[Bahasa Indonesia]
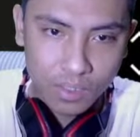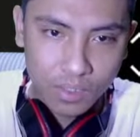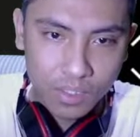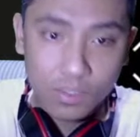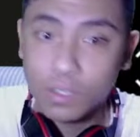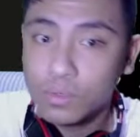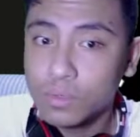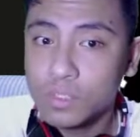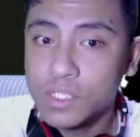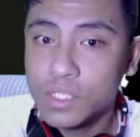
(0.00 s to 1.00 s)
ini juga
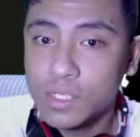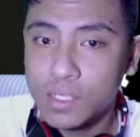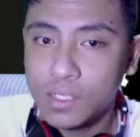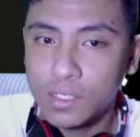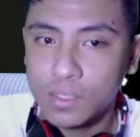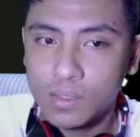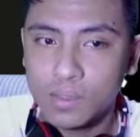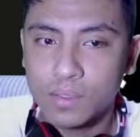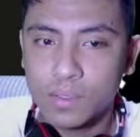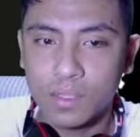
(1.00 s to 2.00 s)
turun Siki
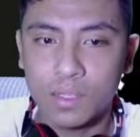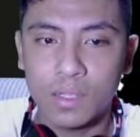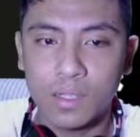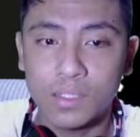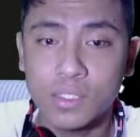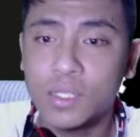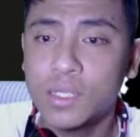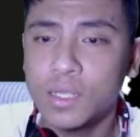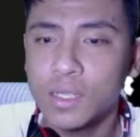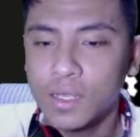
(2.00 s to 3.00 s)
Siki